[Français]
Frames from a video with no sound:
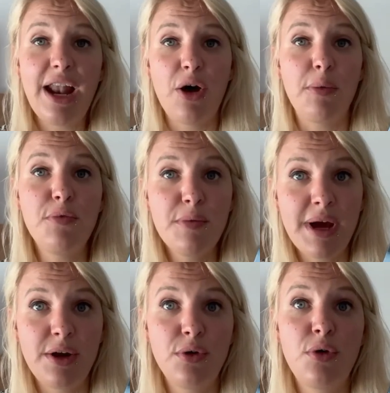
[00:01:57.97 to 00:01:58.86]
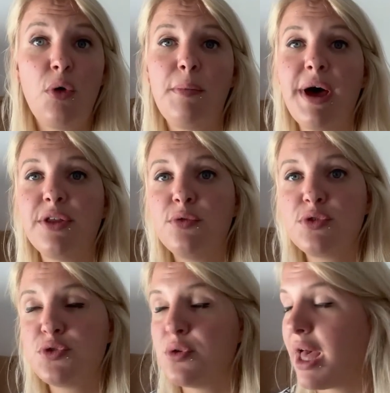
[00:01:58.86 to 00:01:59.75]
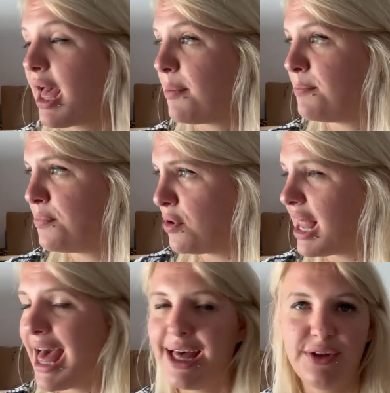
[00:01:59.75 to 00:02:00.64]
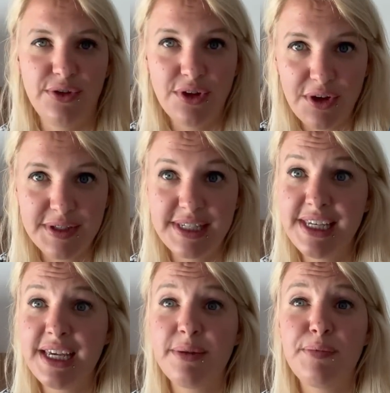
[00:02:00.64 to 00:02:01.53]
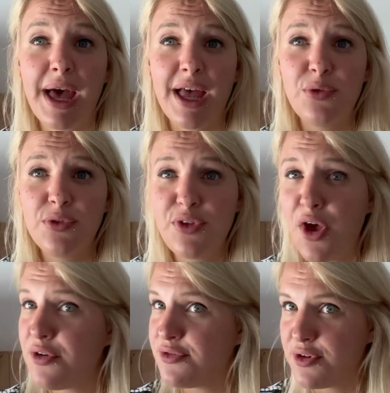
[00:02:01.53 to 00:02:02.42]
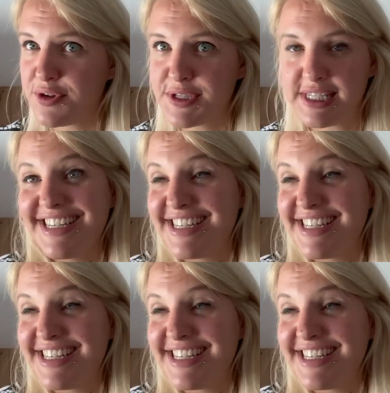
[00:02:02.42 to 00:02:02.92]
Alors, Momalo, on part donc sur un polar nordique par un auteur français.